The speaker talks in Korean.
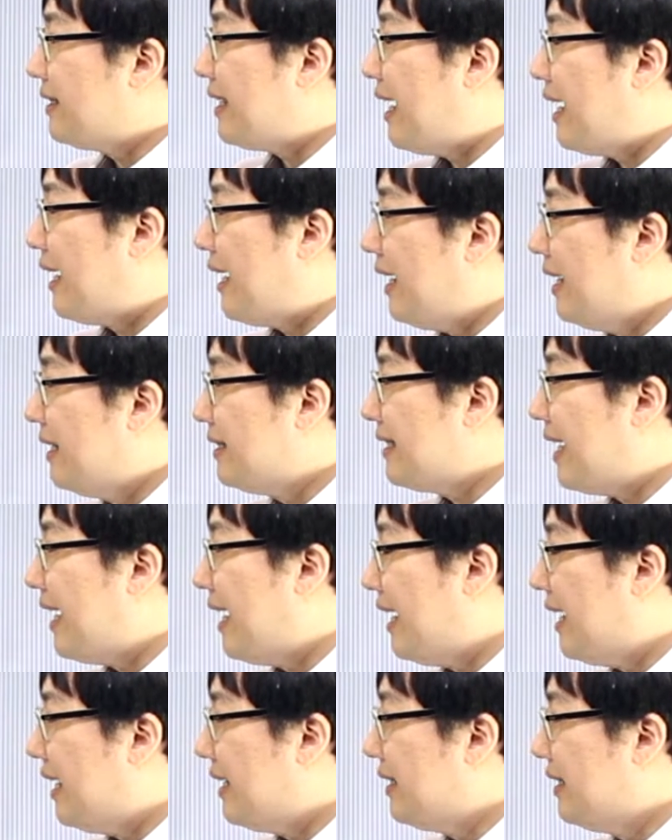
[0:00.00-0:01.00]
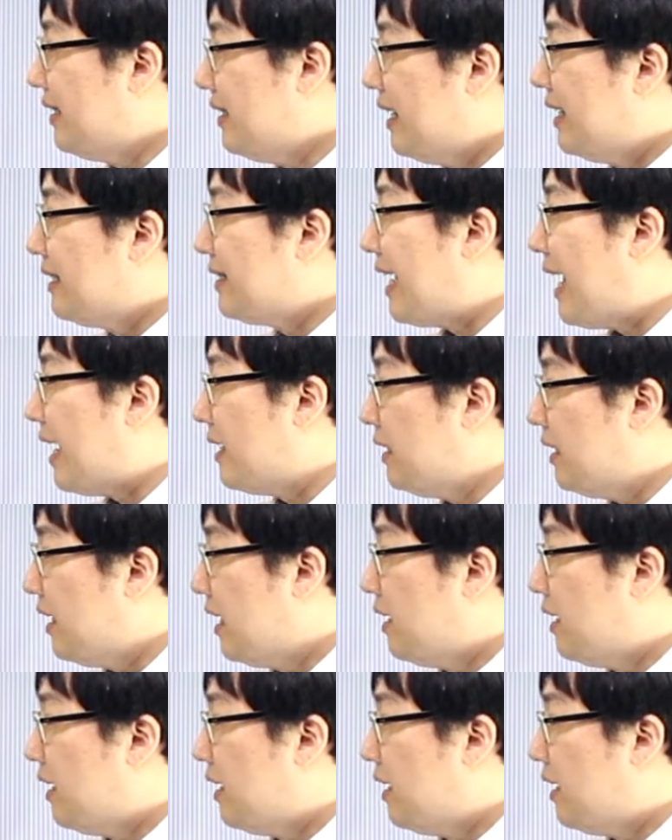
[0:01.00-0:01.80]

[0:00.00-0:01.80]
차가 차는 차의